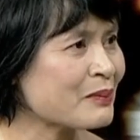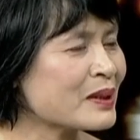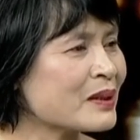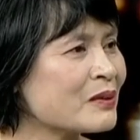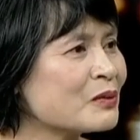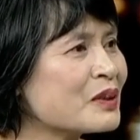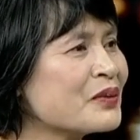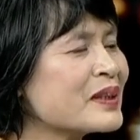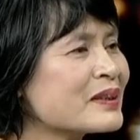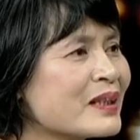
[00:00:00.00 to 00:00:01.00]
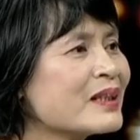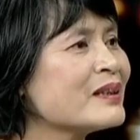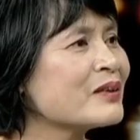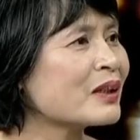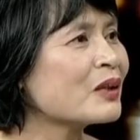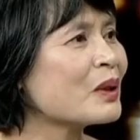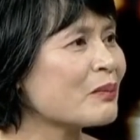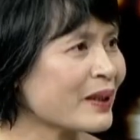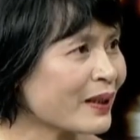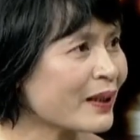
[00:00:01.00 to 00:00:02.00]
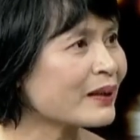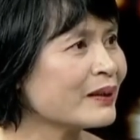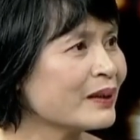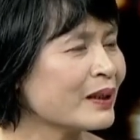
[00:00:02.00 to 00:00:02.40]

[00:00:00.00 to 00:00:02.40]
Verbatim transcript: bây giờ cũng xuất hiện rất là nhiều các loại bánh khác